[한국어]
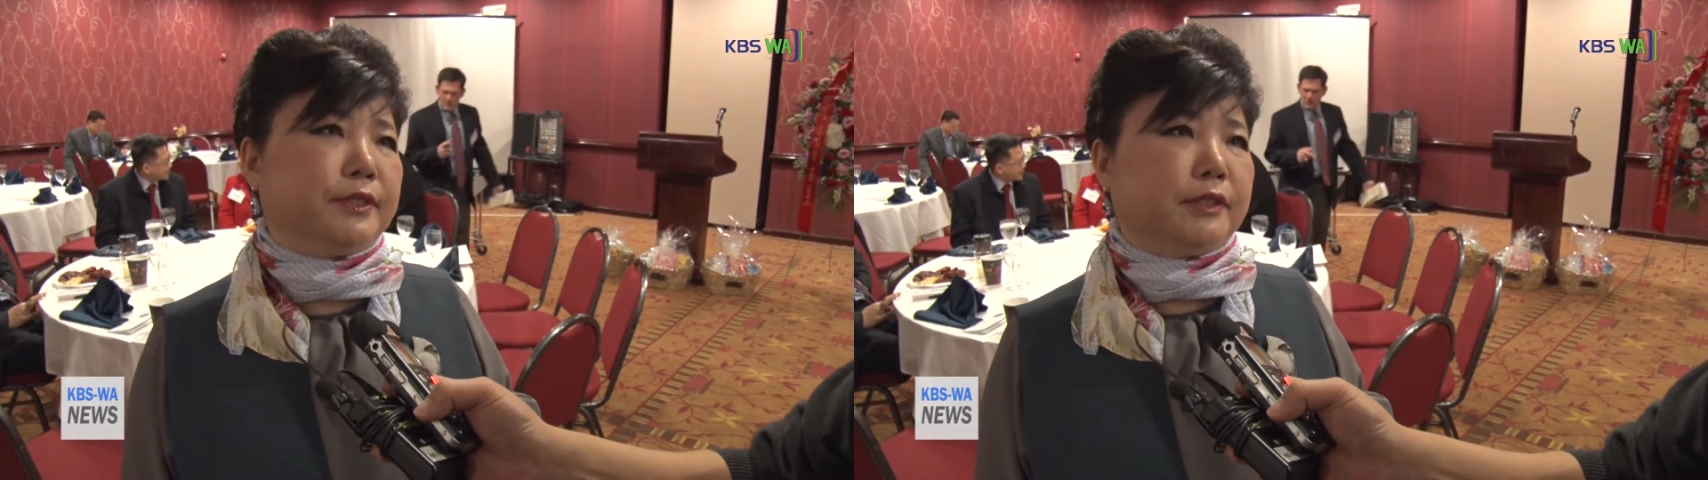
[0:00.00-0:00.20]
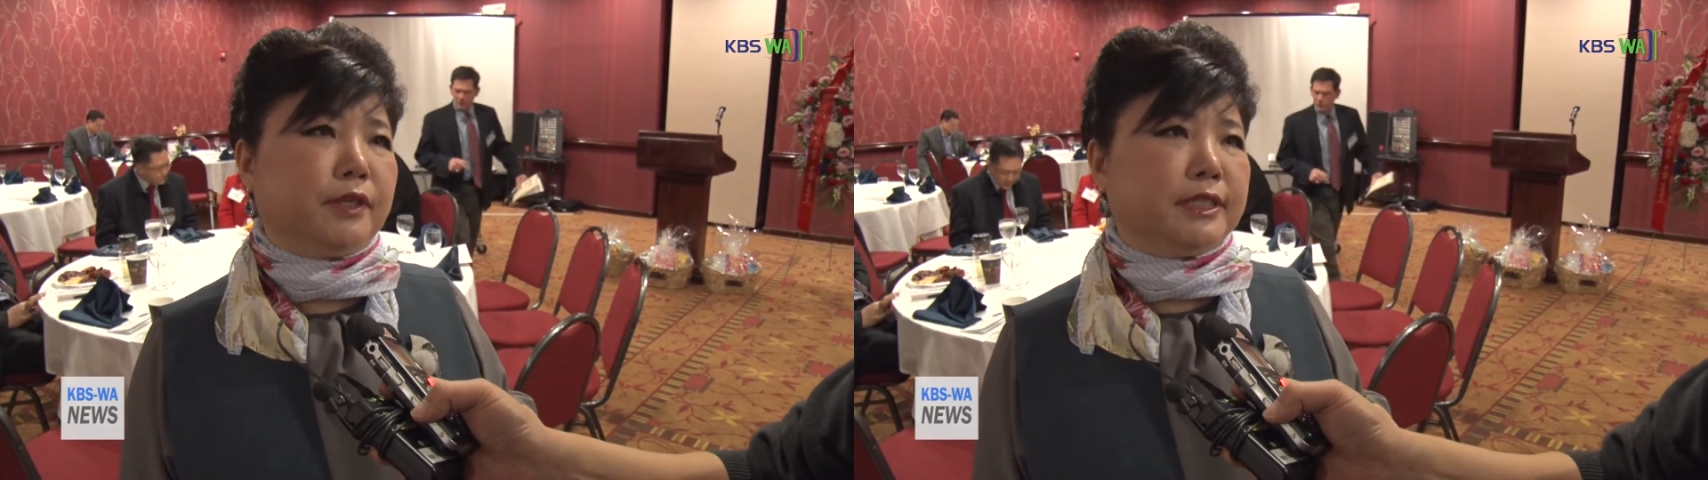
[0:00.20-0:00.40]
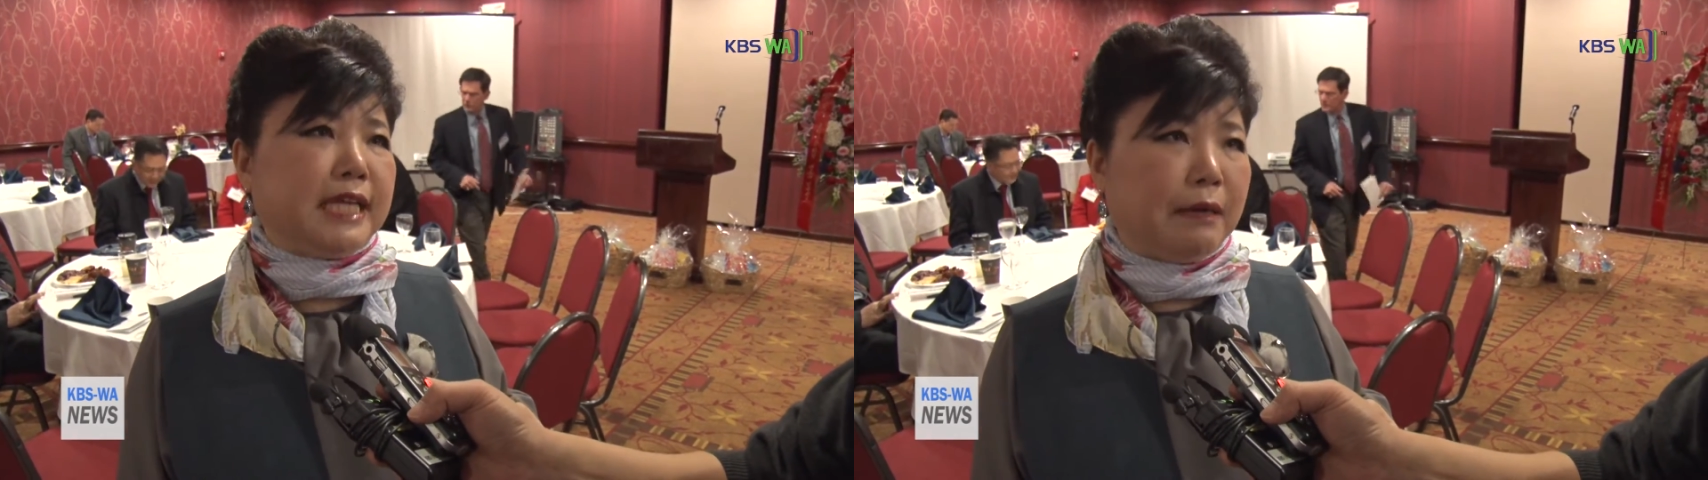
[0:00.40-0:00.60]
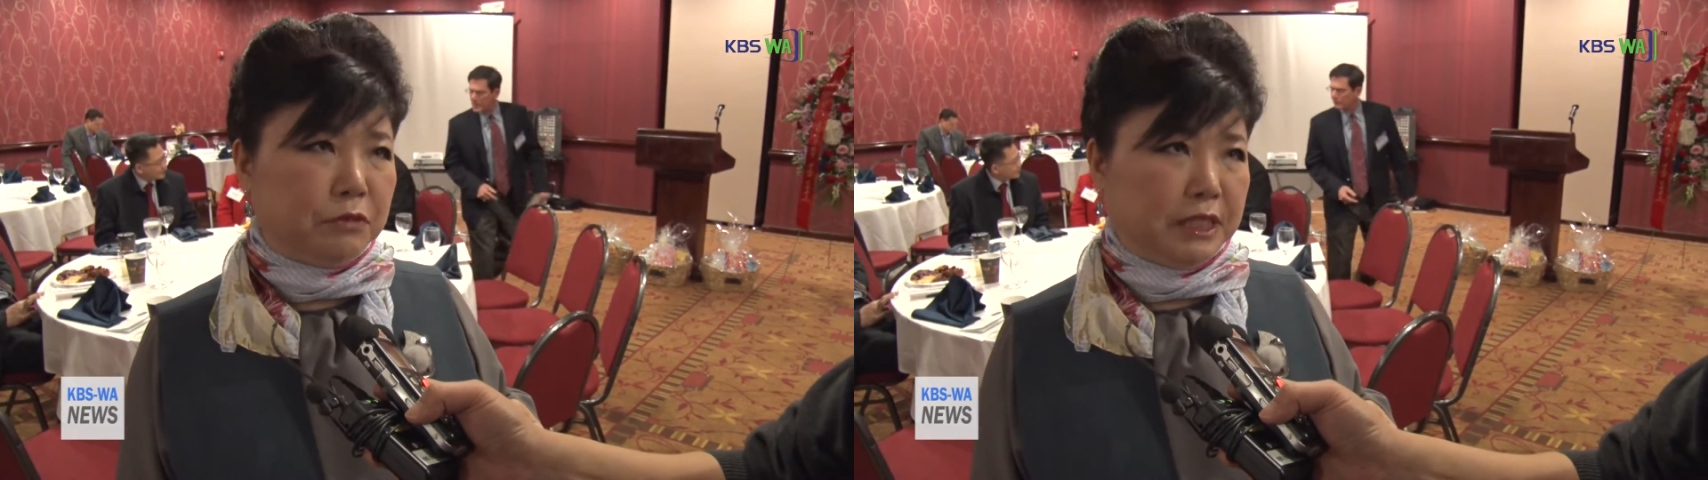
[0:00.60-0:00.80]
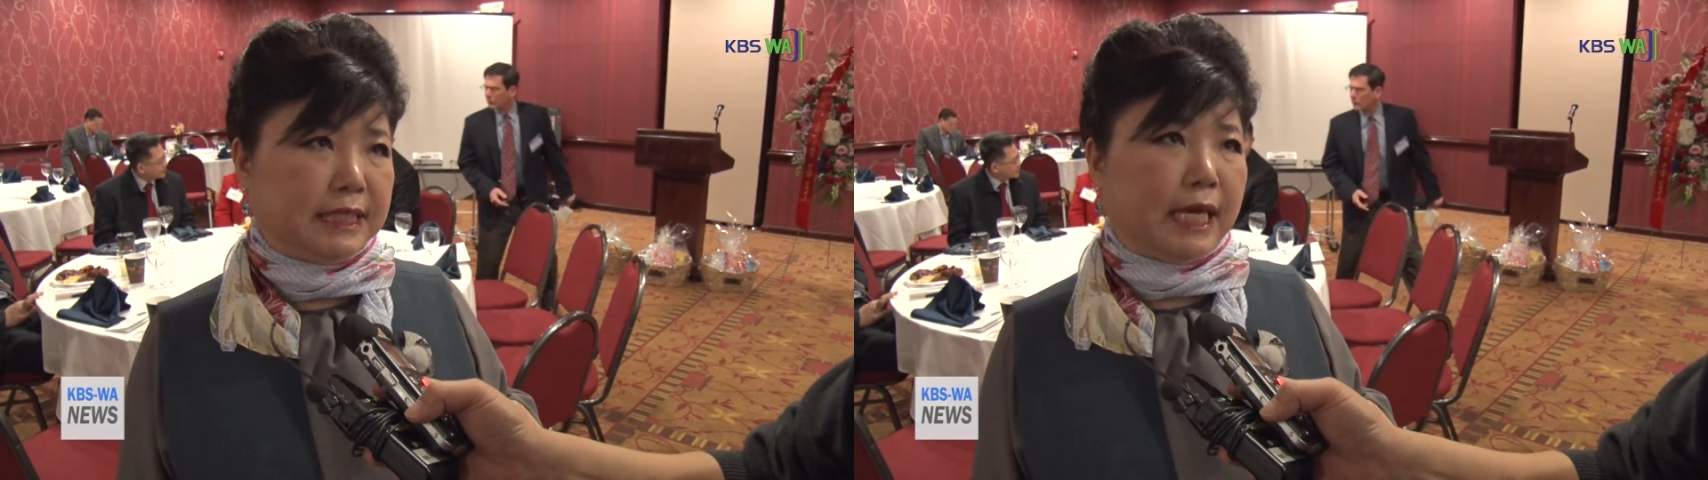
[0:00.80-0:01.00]
하셨어요
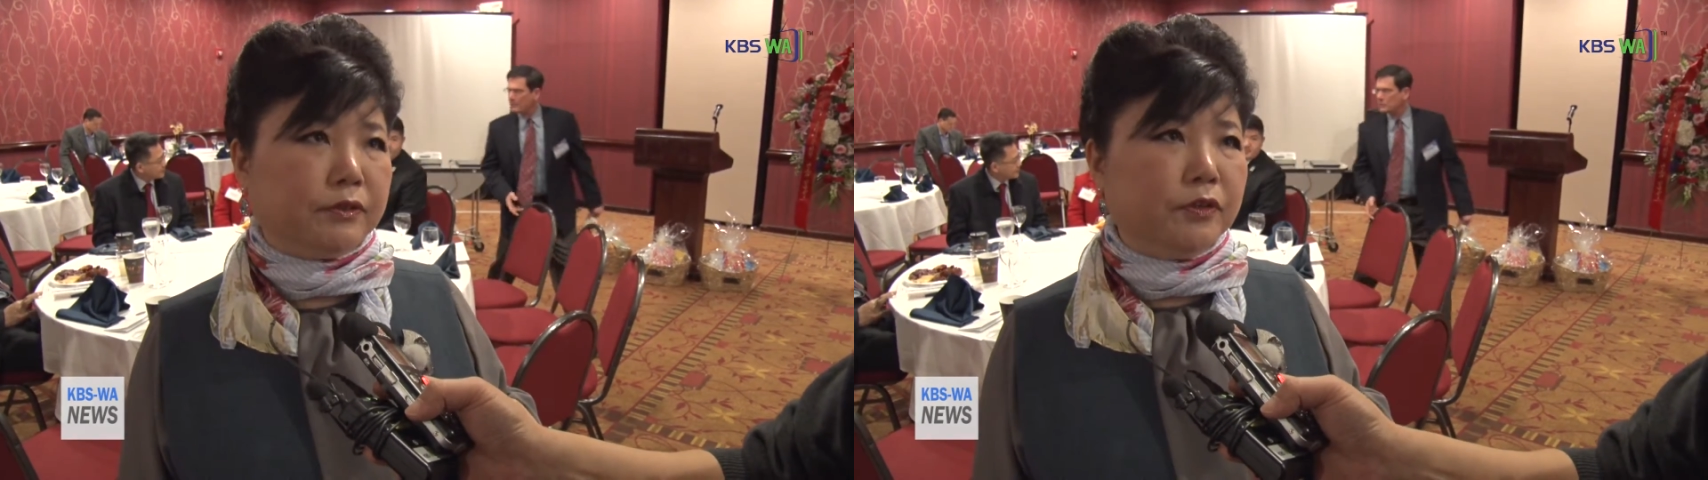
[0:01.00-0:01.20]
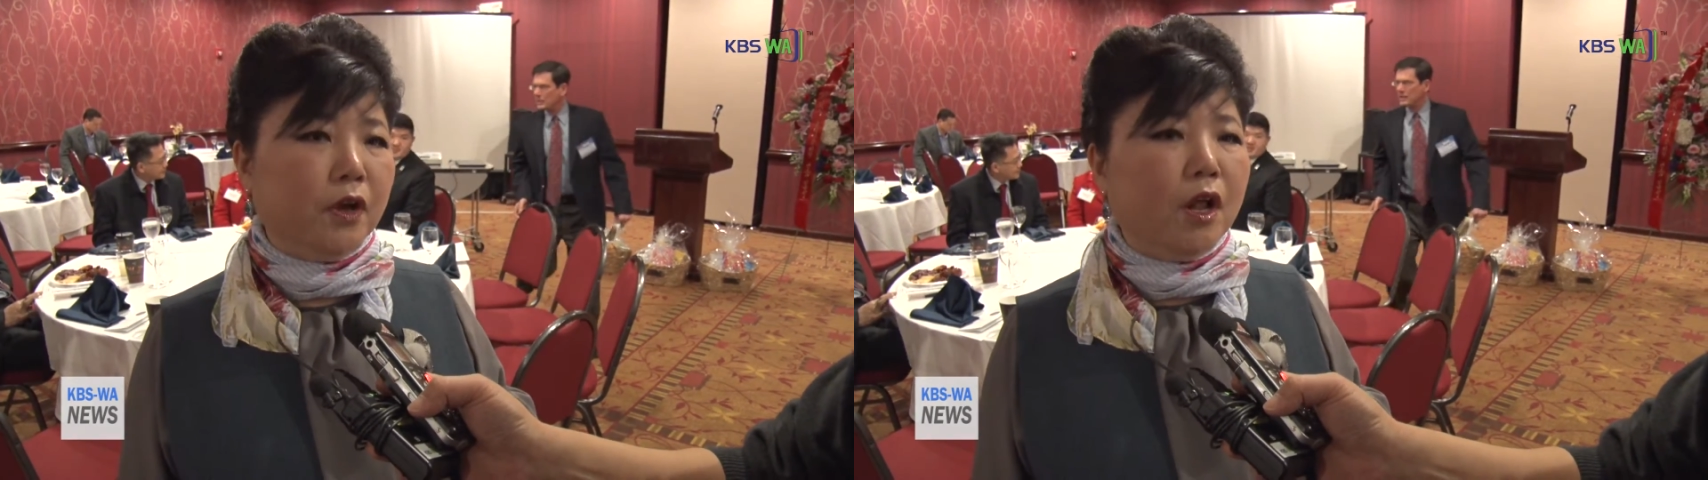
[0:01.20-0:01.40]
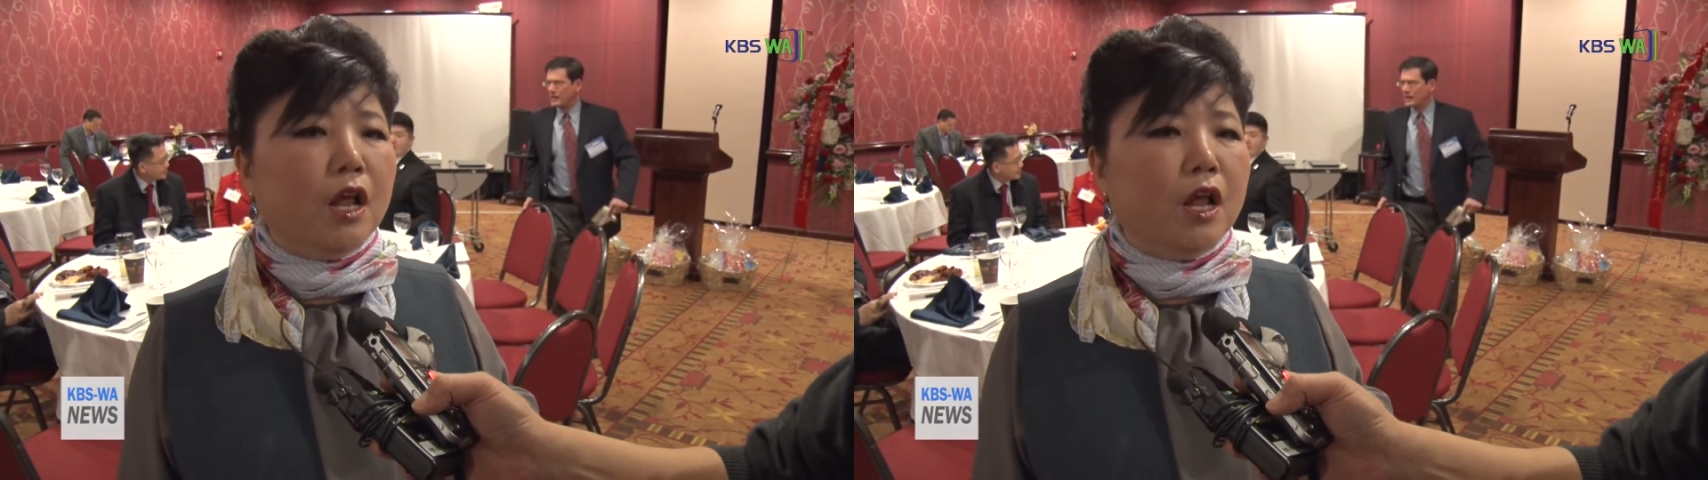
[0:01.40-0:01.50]
자문이사로